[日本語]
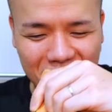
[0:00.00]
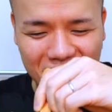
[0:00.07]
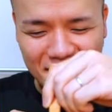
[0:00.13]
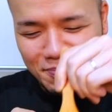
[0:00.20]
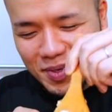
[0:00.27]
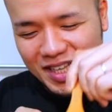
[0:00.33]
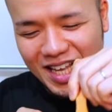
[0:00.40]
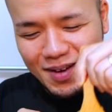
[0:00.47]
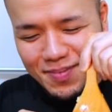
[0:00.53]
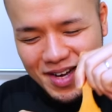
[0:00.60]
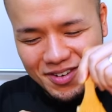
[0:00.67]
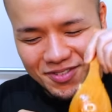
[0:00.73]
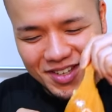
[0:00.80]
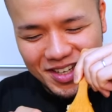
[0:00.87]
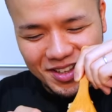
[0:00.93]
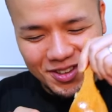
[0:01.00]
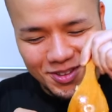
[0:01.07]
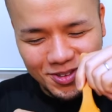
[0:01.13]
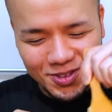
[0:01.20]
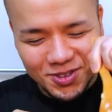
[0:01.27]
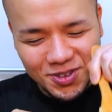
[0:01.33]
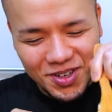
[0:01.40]
やっぱ卵納
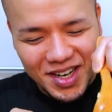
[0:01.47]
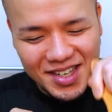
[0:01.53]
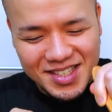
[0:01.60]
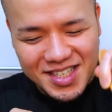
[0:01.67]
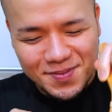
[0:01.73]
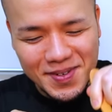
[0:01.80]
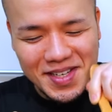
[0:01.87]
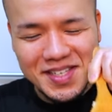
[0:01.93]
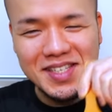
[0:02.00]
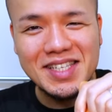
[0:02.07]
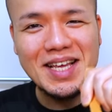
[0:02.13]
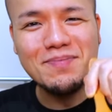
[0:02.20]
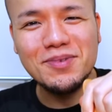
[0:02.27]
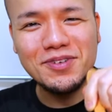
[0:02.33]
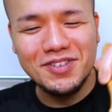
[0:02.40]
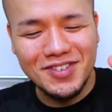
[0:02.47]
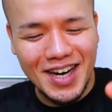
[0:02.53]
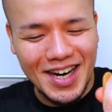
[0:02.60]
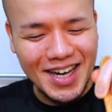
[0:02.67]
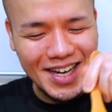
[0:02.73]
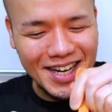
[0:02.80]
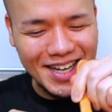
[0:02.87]
豆が一番ですね、僕は。